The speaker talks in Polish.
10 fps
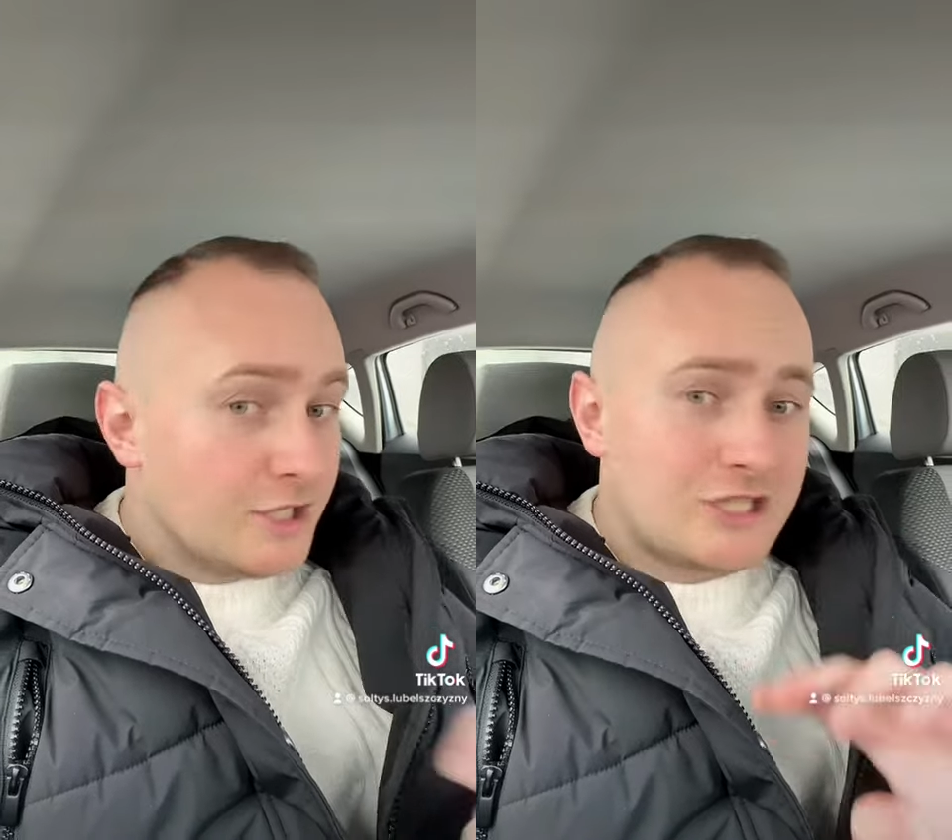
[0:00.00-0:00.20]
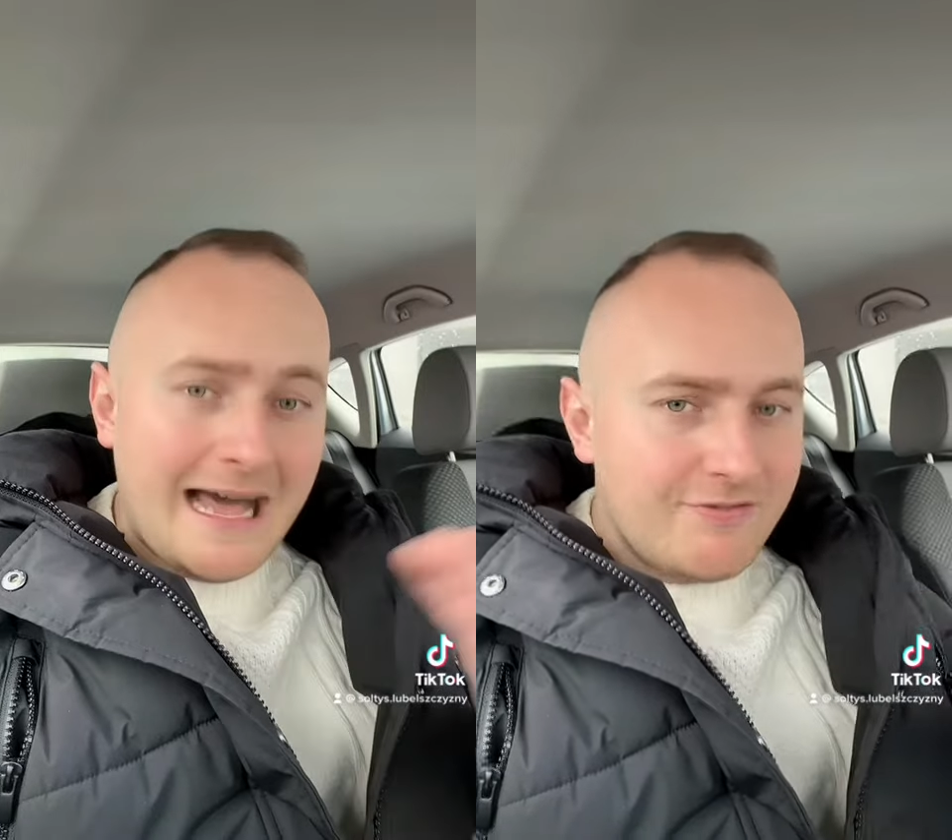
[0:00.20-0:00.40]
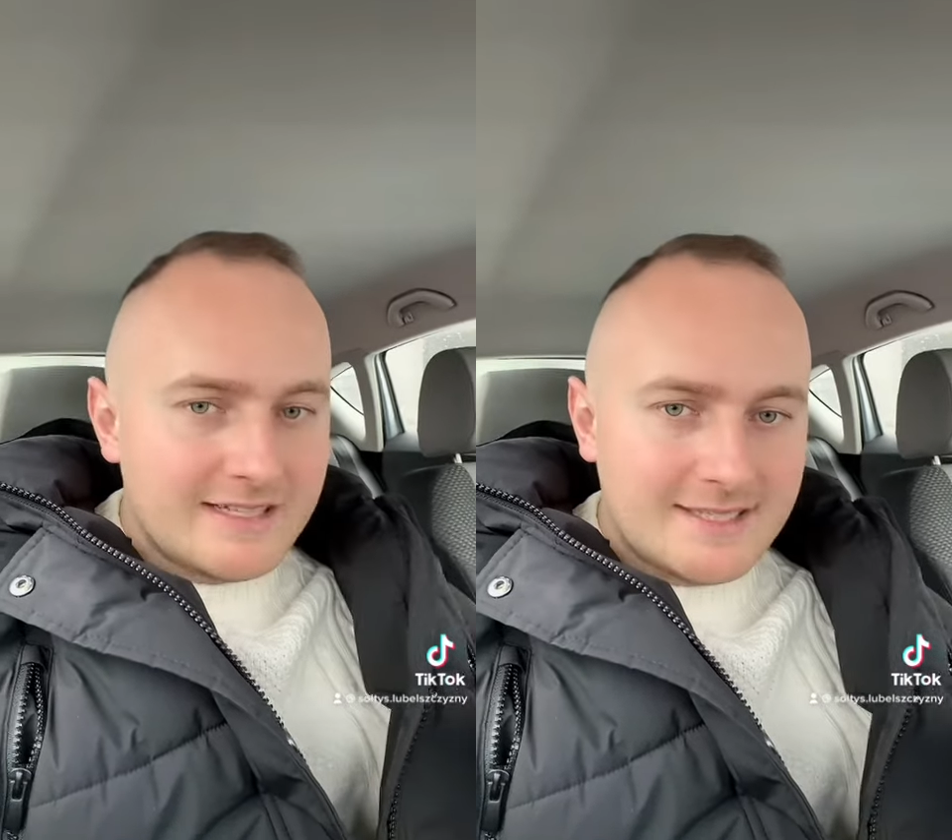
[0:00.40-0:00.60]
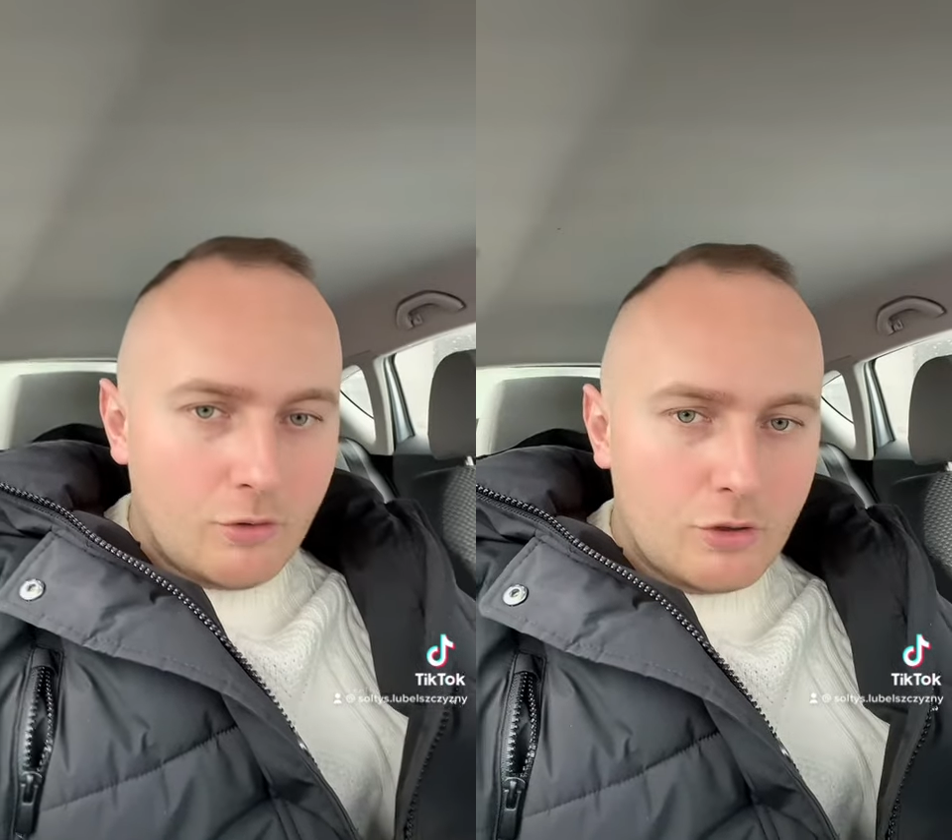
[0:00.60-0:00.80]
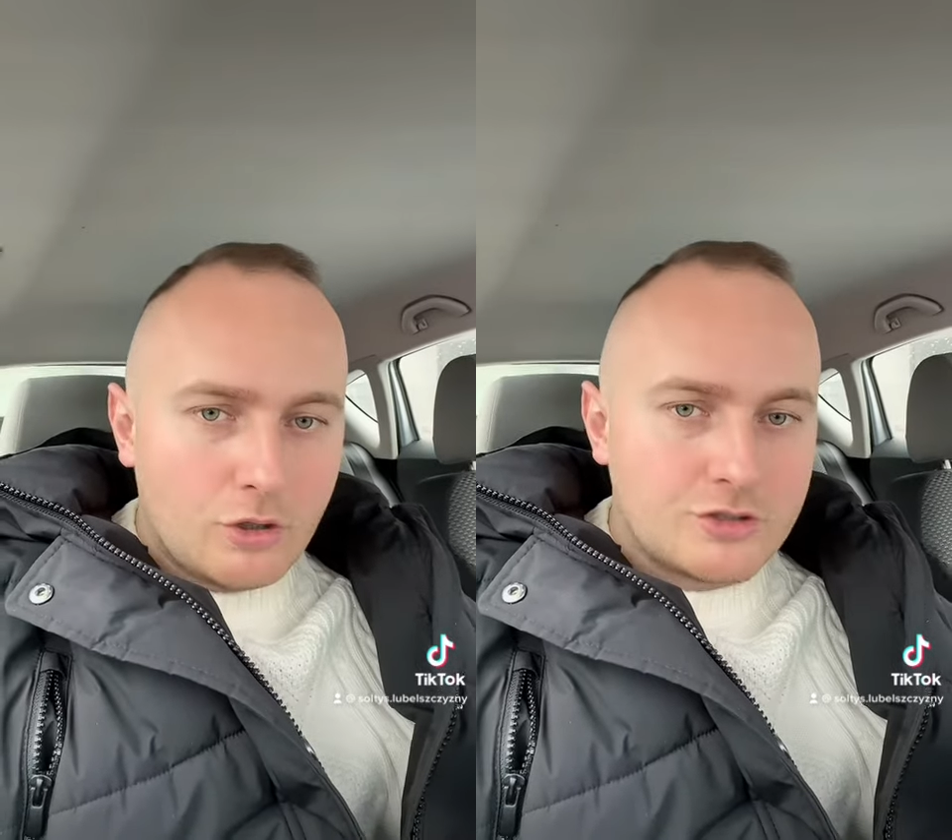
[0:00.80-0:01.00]
żadne
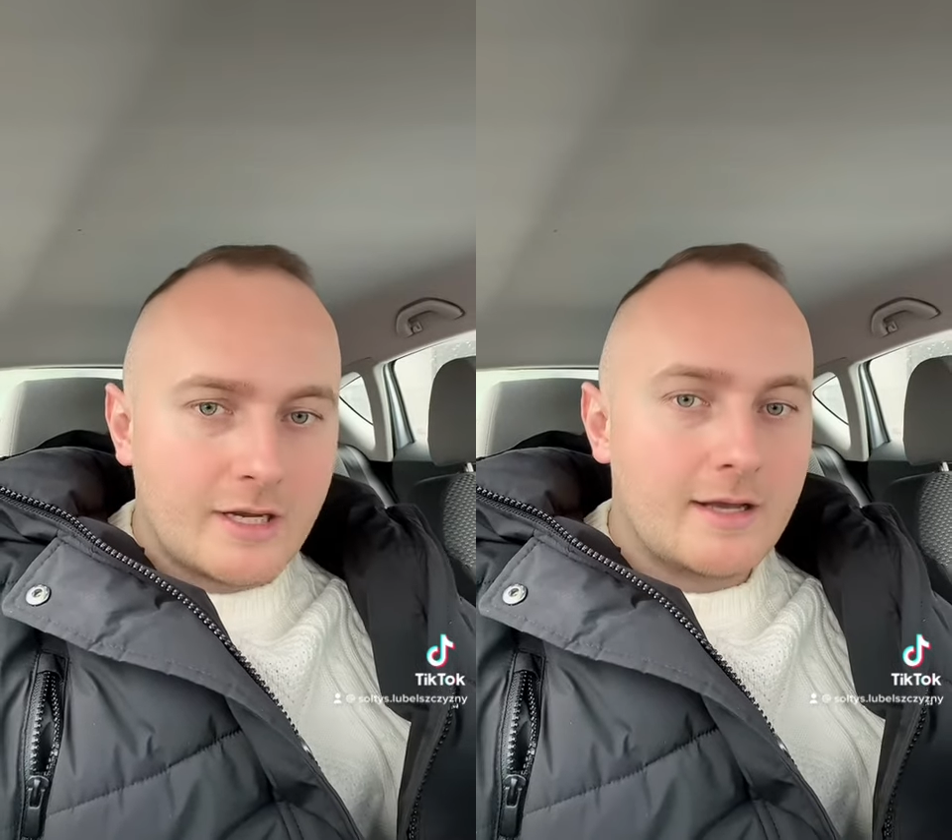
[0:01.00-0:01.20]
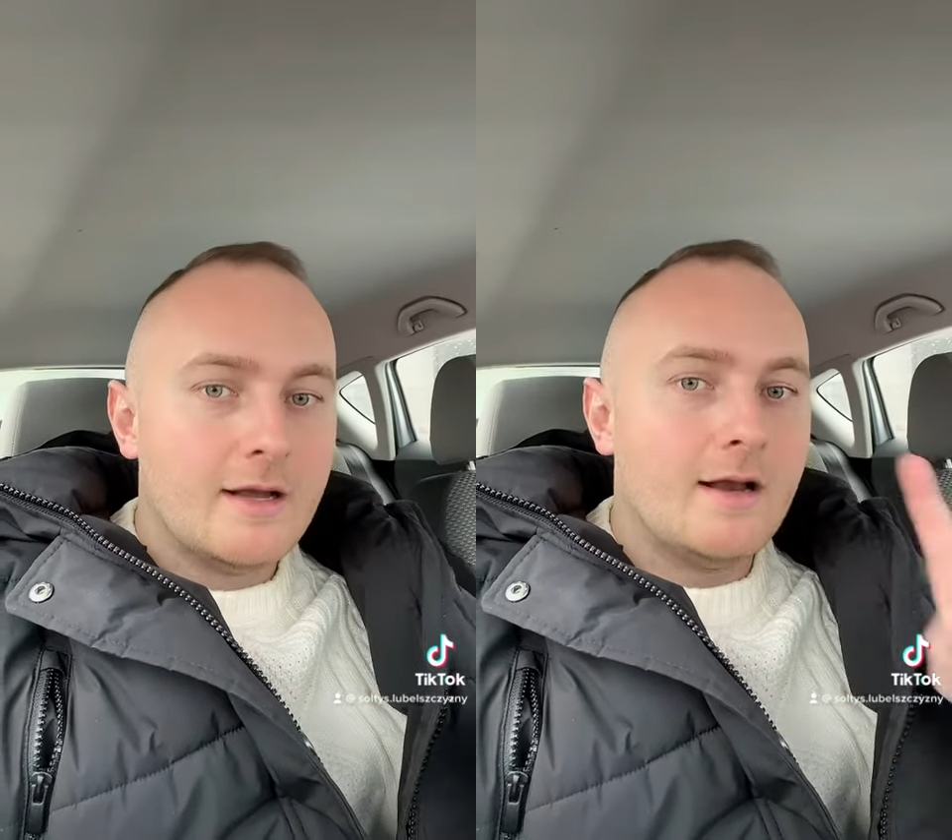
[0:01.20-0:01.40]
całoroczne,